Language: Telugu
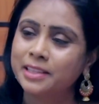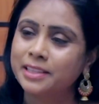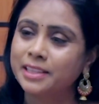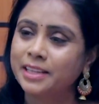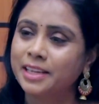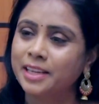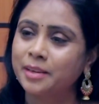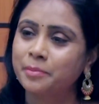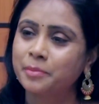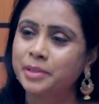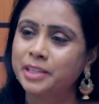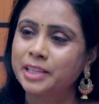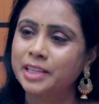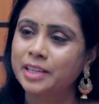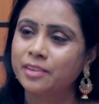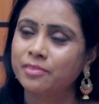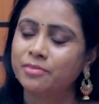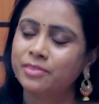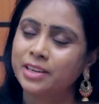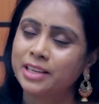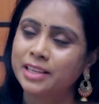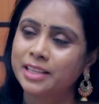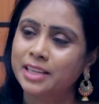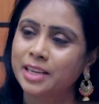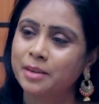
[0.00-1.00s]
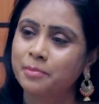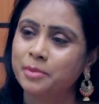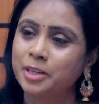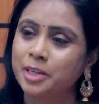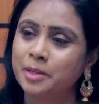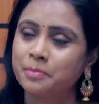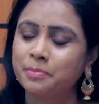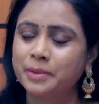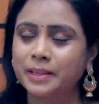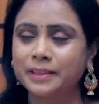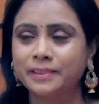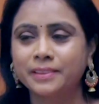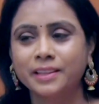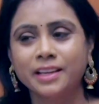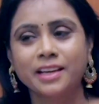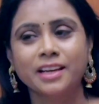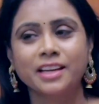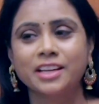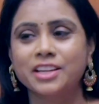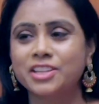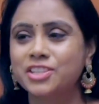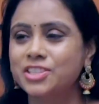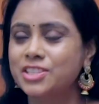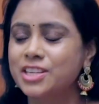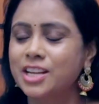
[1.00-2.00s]
అంటే ఏమిటి వాటికి ఏమైనా ప్రత్యేక
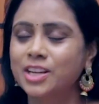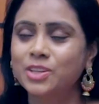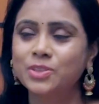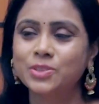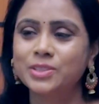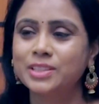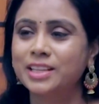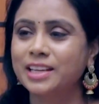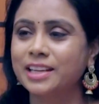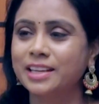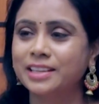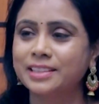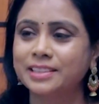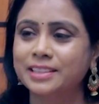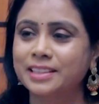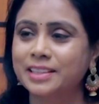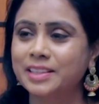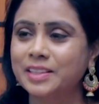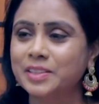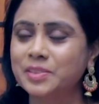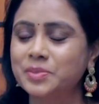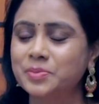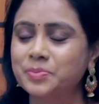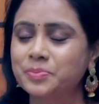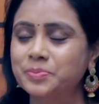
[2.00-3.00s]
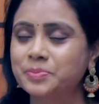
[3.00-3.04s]
లక్షణాలు ఉంటాయంటారా